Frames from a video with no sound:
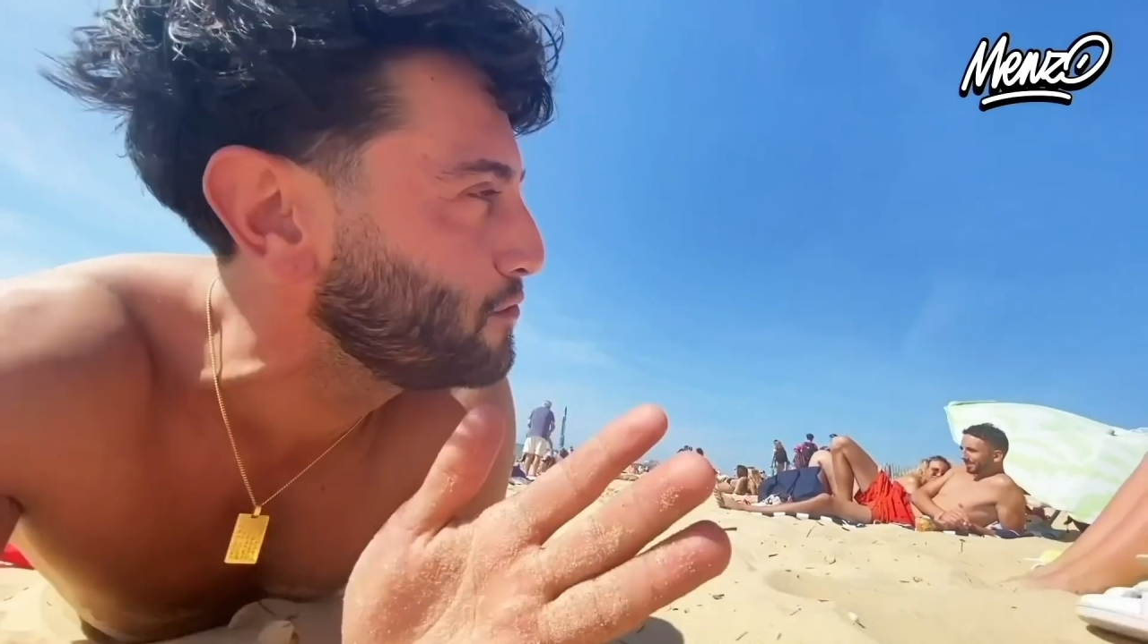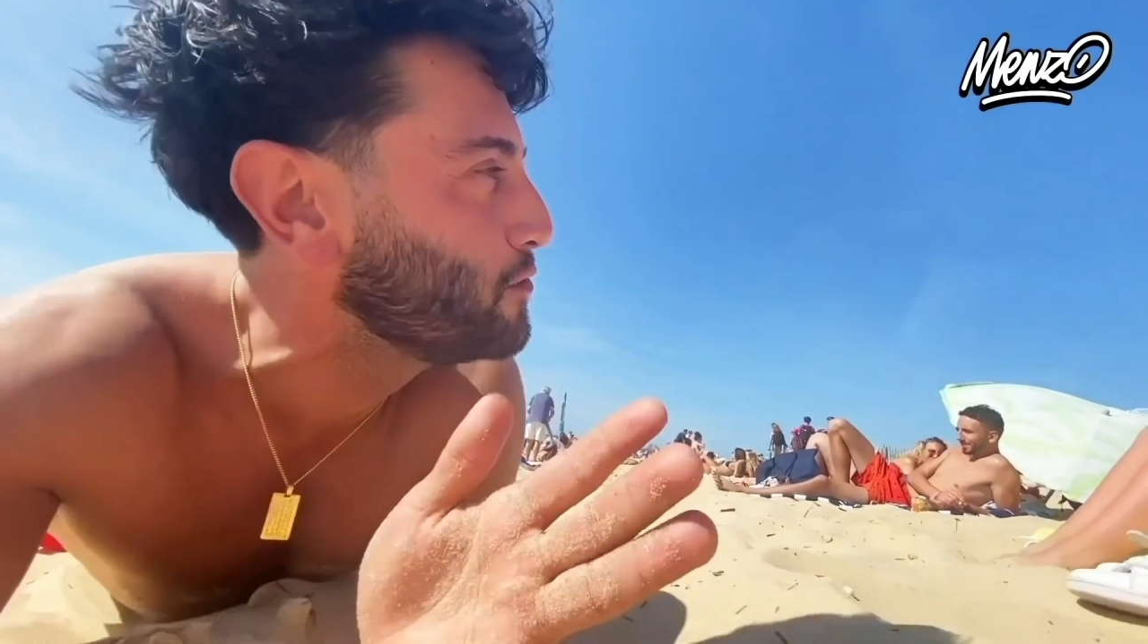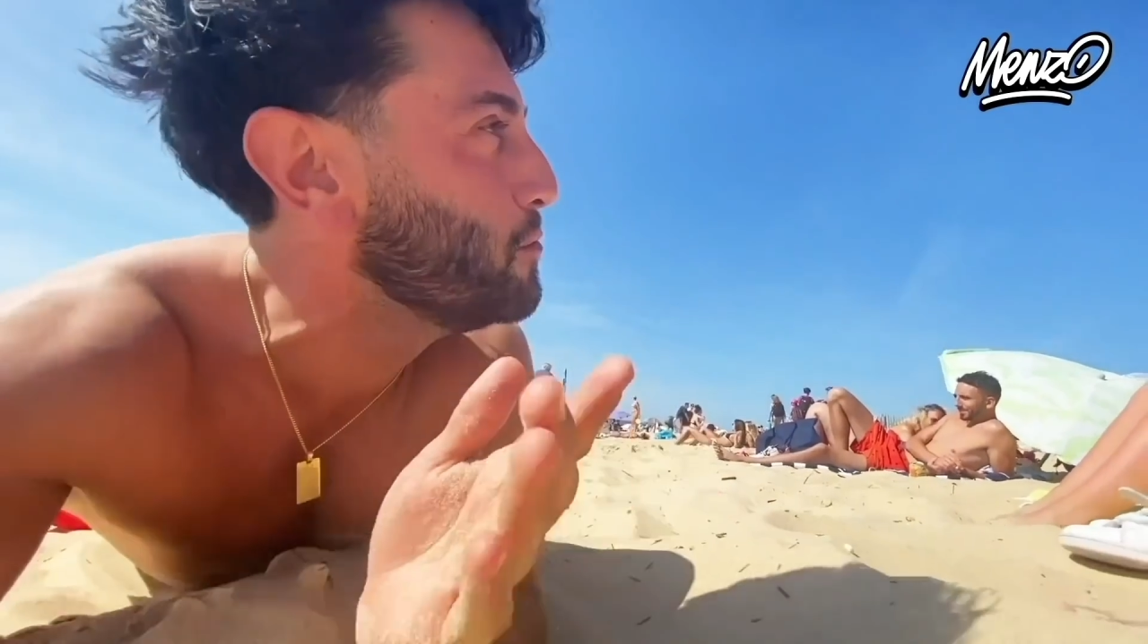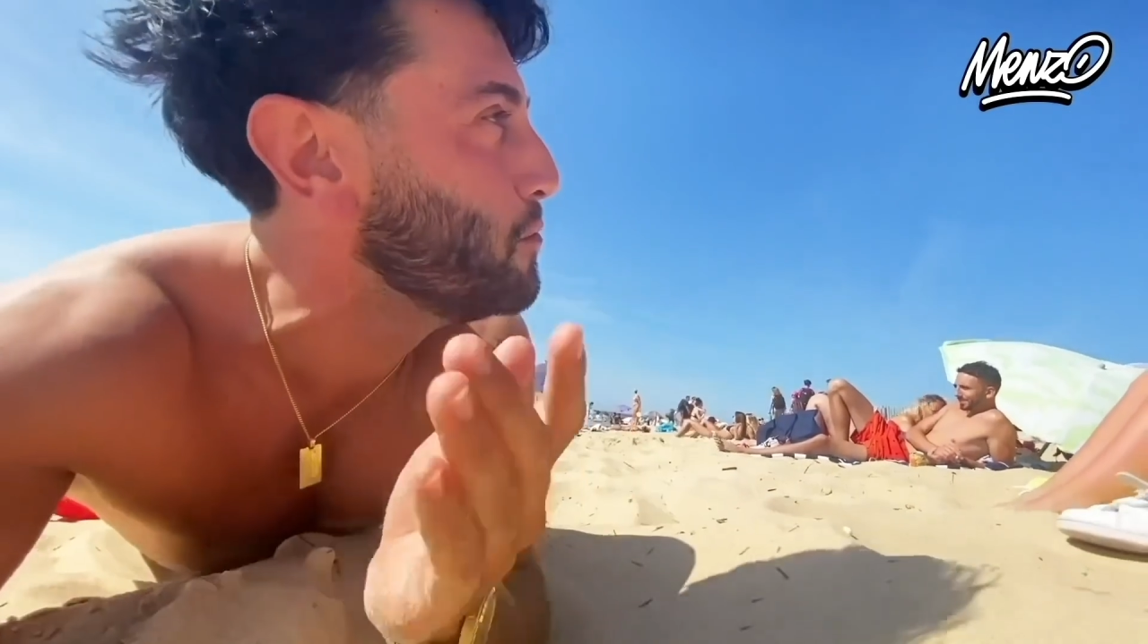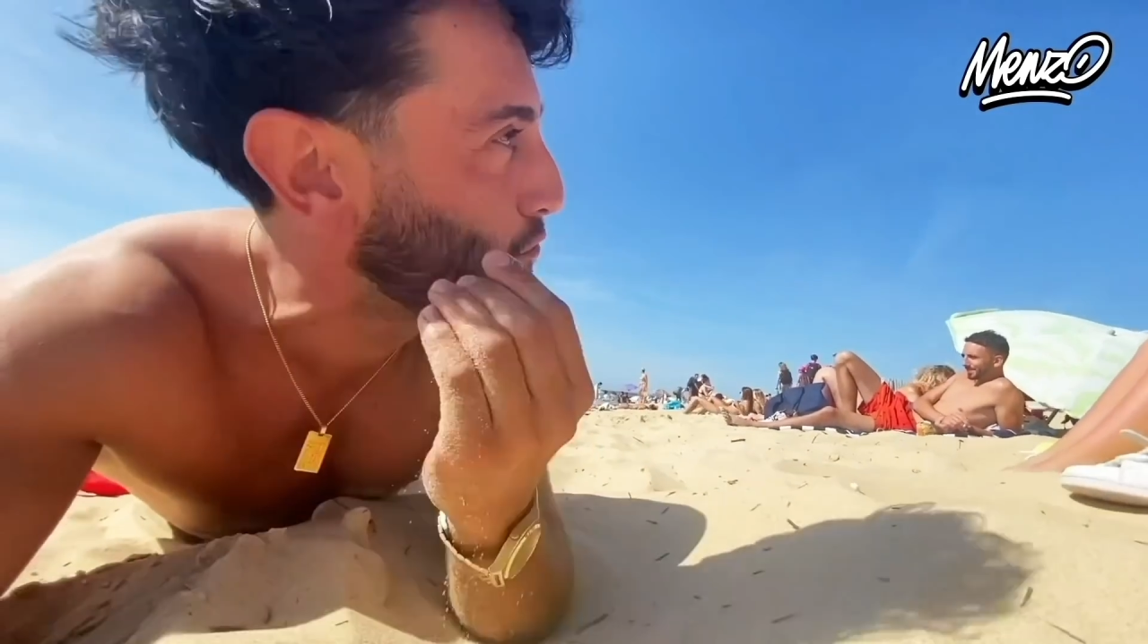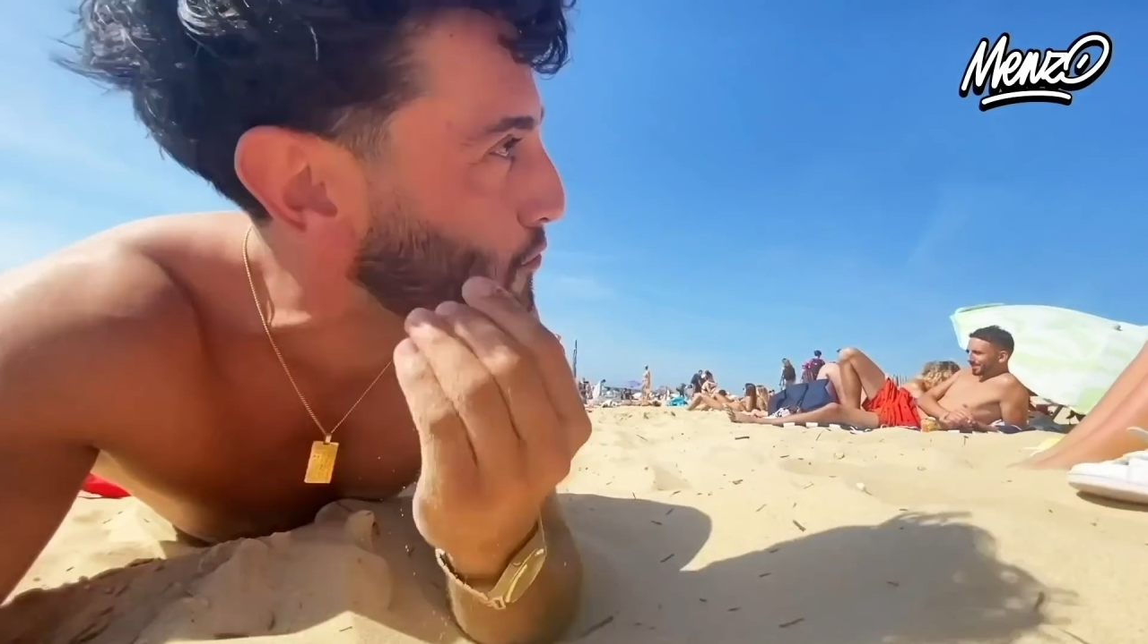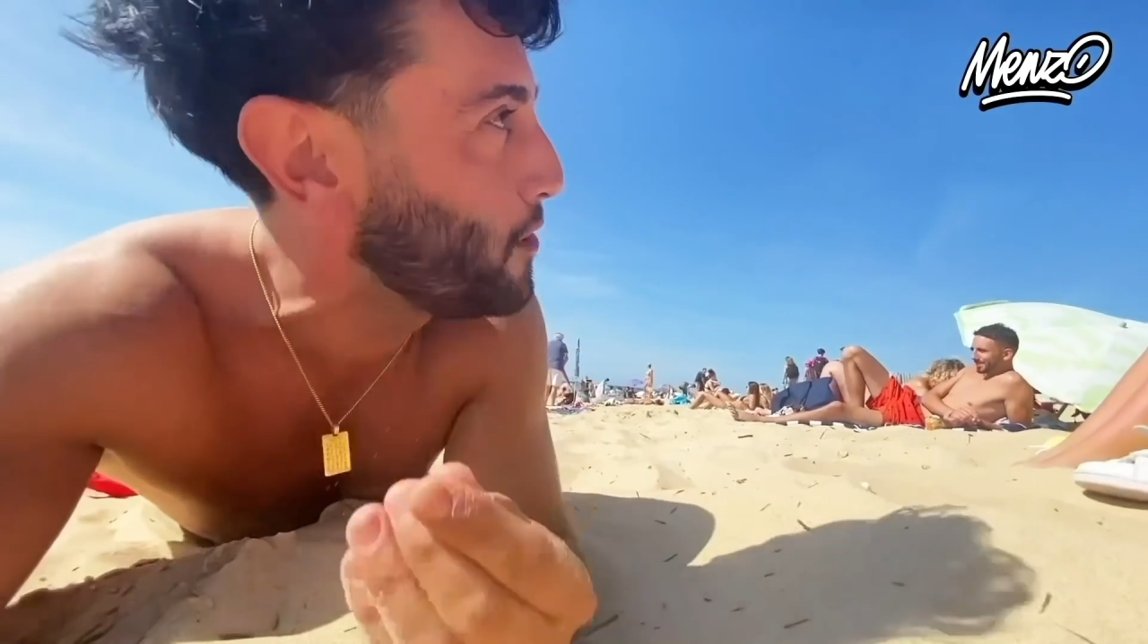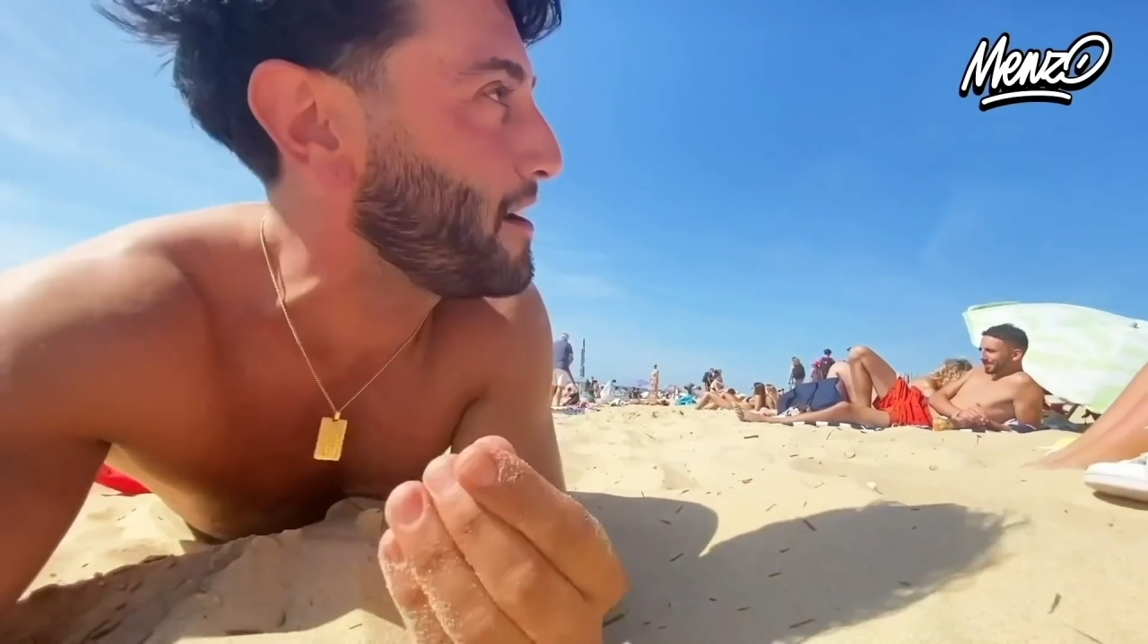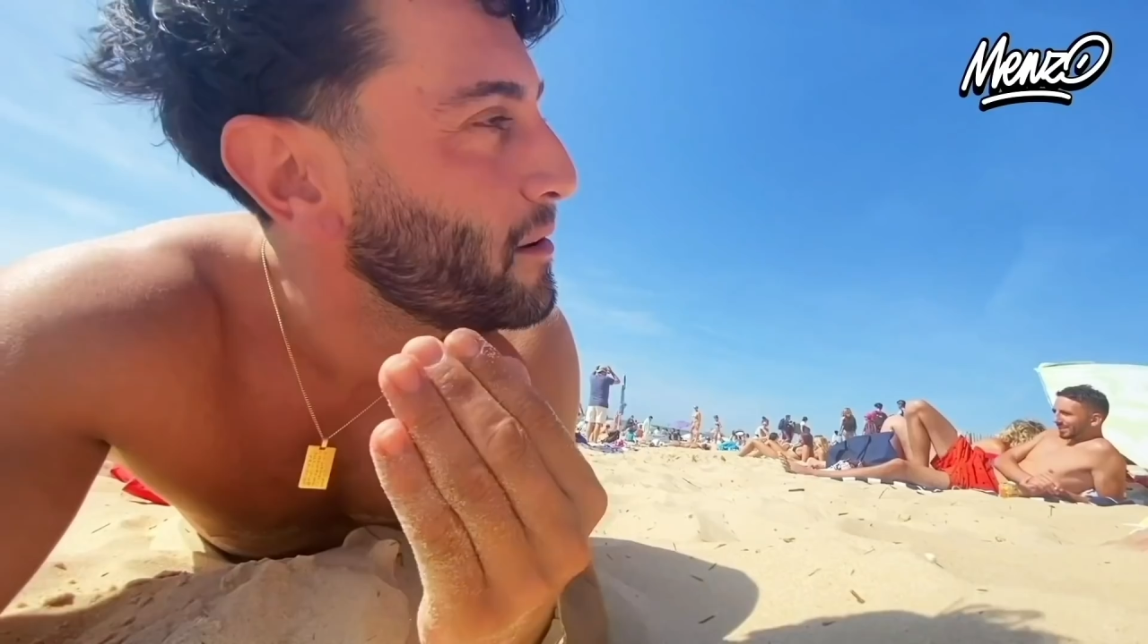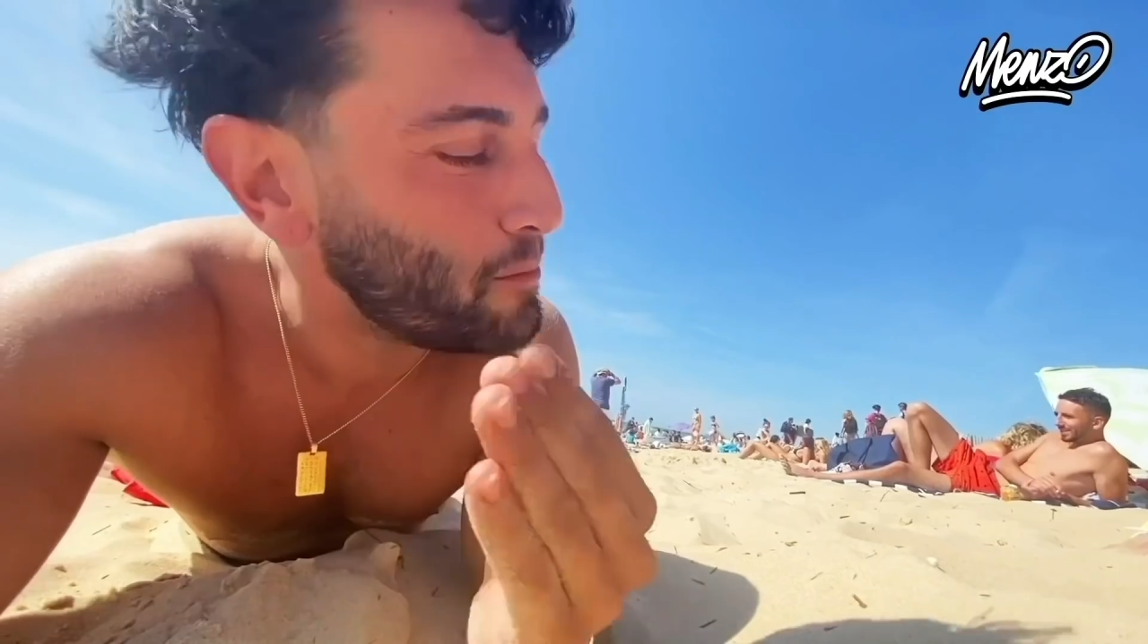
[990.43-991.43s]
de me voir